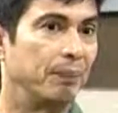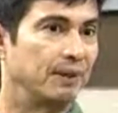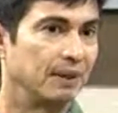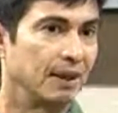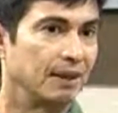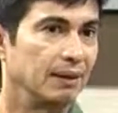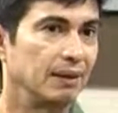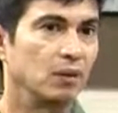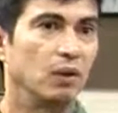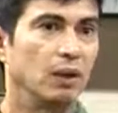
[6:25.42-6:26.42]
a
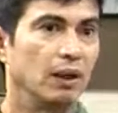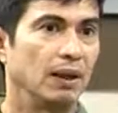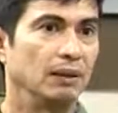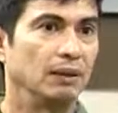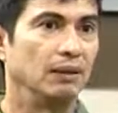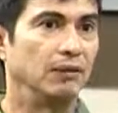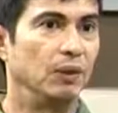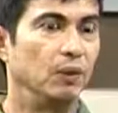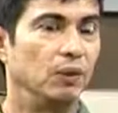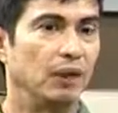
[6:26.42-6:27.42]
pesar de todas las
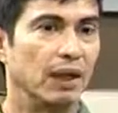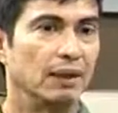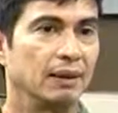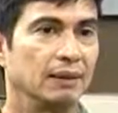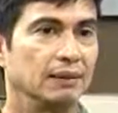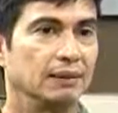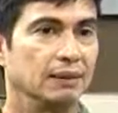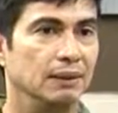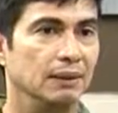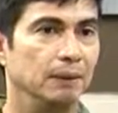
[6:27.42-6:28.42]

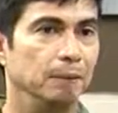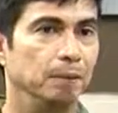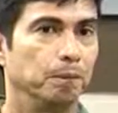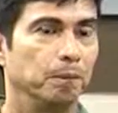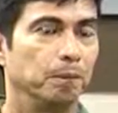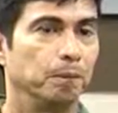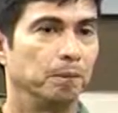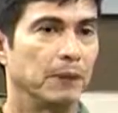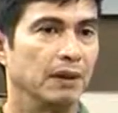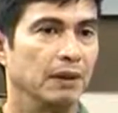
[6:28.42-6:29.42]
dificultades eh,
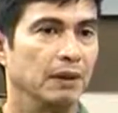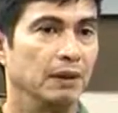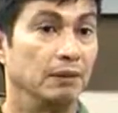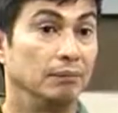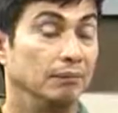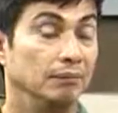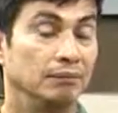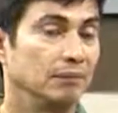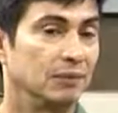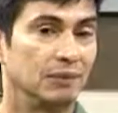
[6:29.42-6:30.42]
eh,
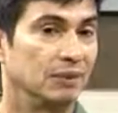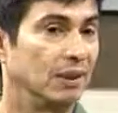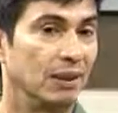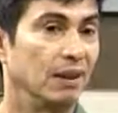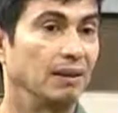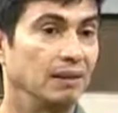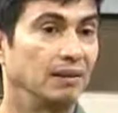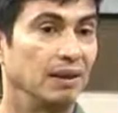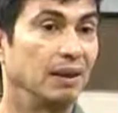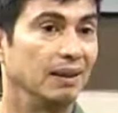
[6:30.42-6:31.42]
que
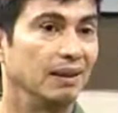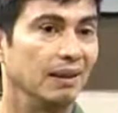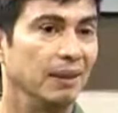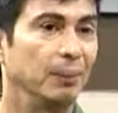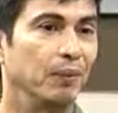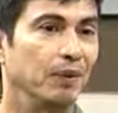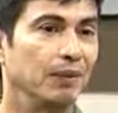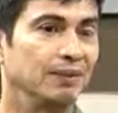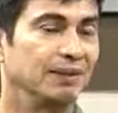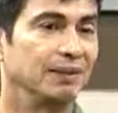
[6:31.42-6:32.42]
existían en la
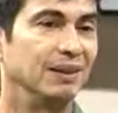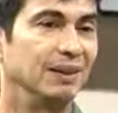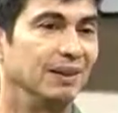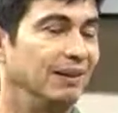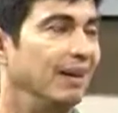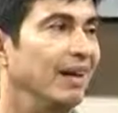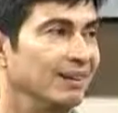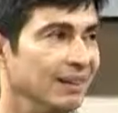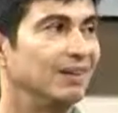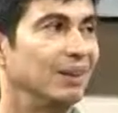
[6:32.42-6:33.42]
época, si,
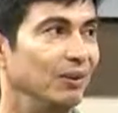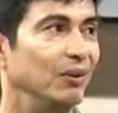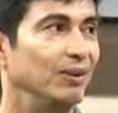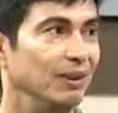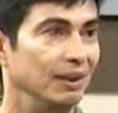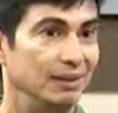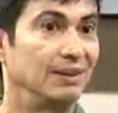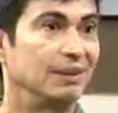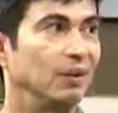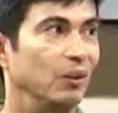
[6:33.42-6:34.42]
las existen, si
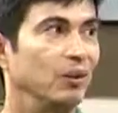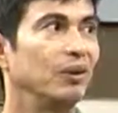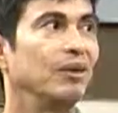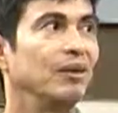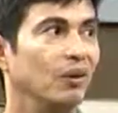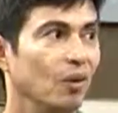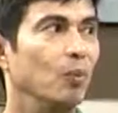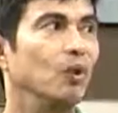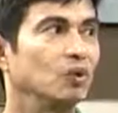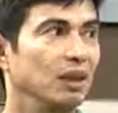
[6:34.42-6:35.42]
existen hoy,
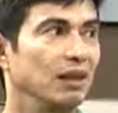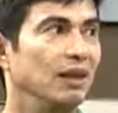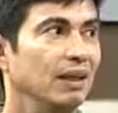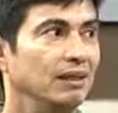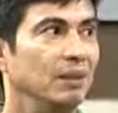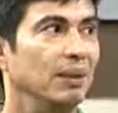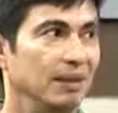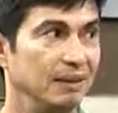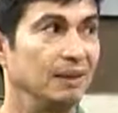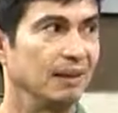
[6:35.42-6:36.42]
¿cómo no sería hace
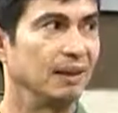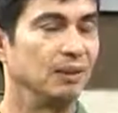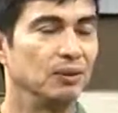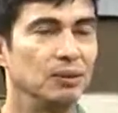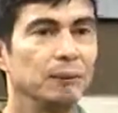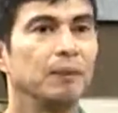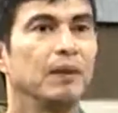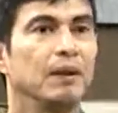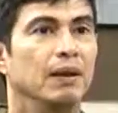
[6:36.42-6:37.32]
más de 100 años?